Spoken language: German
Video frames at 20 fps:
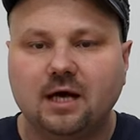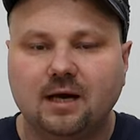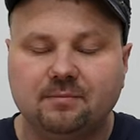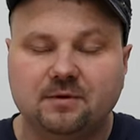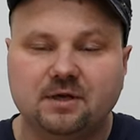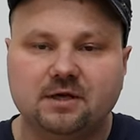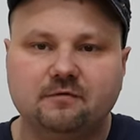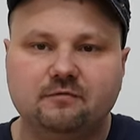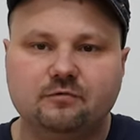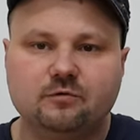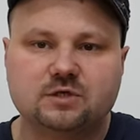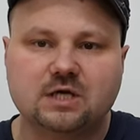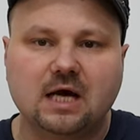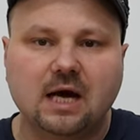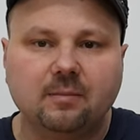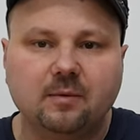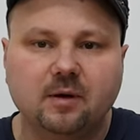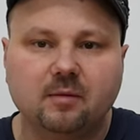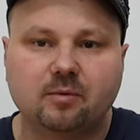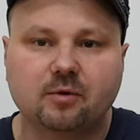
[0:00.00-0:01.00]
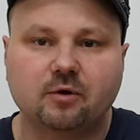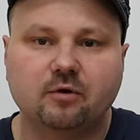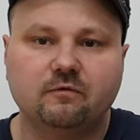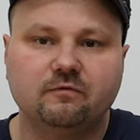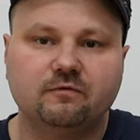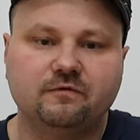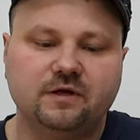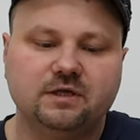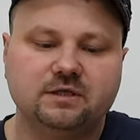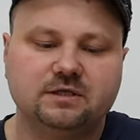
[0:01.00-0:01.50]
Habt ihr die Füße
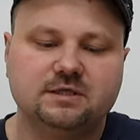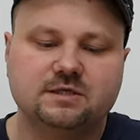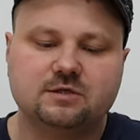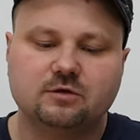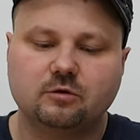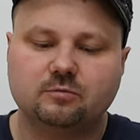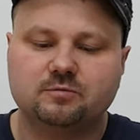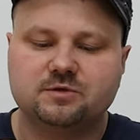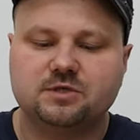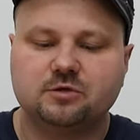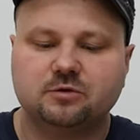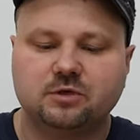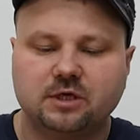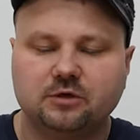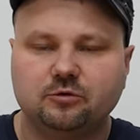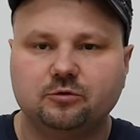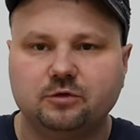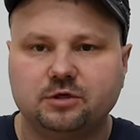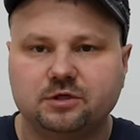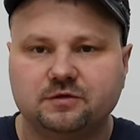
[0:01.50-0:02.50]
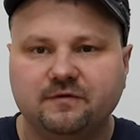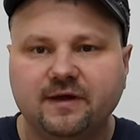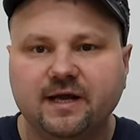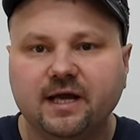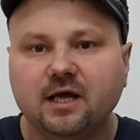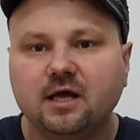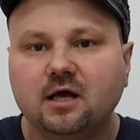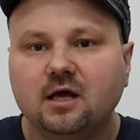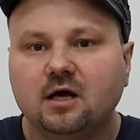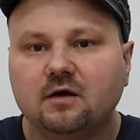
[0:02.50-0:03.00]
abgebrochen, fällt diese Option natürlich
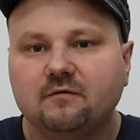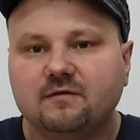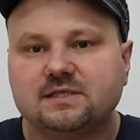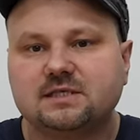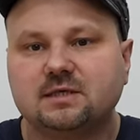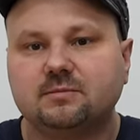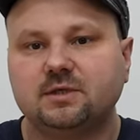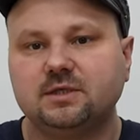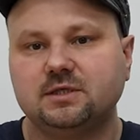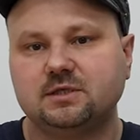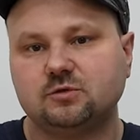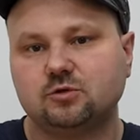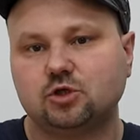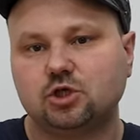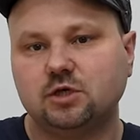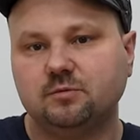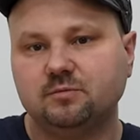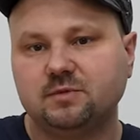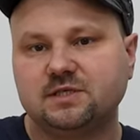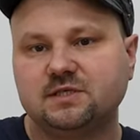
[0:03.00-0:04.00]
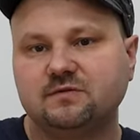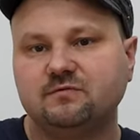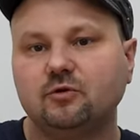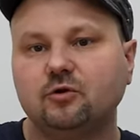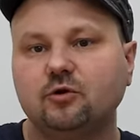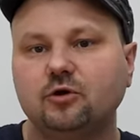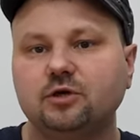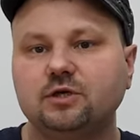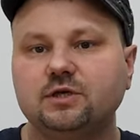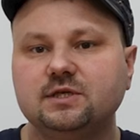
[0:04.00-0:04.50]
weg, was aber nicht so schlimm ist. Wir
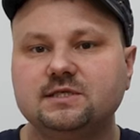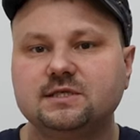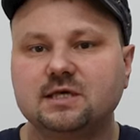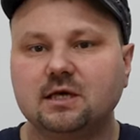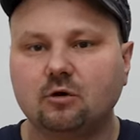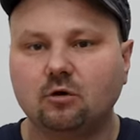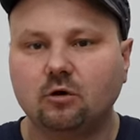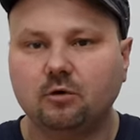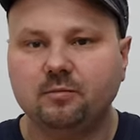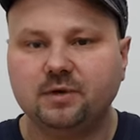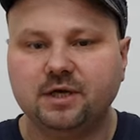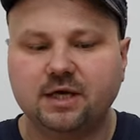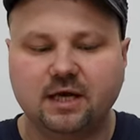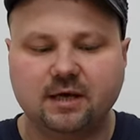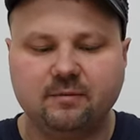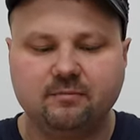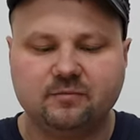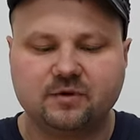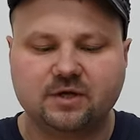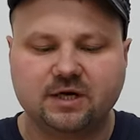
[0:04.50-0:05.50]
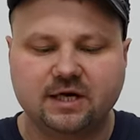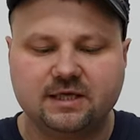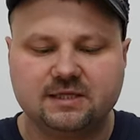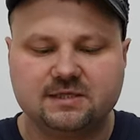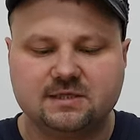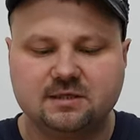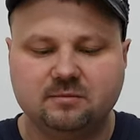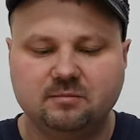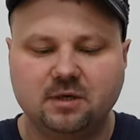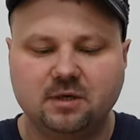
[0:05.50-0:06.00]
können diese auch mit einem 13